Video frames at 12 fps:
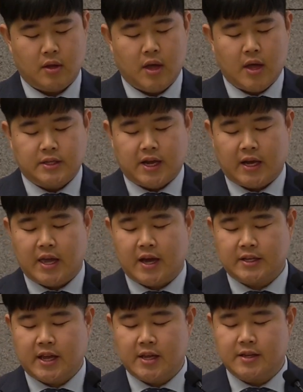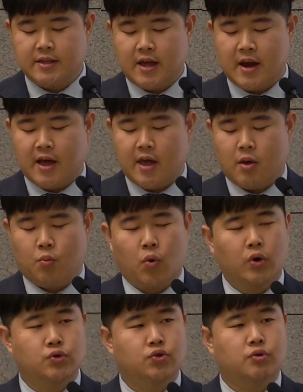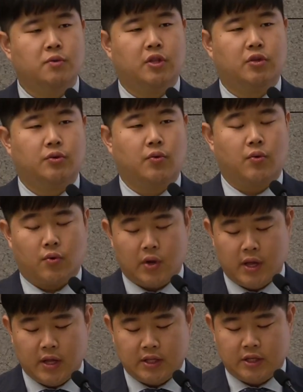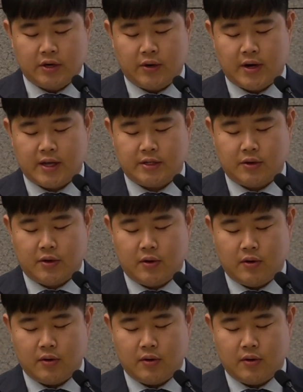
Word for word: 자기가 사는 나라의 원수 밑으로 들어가서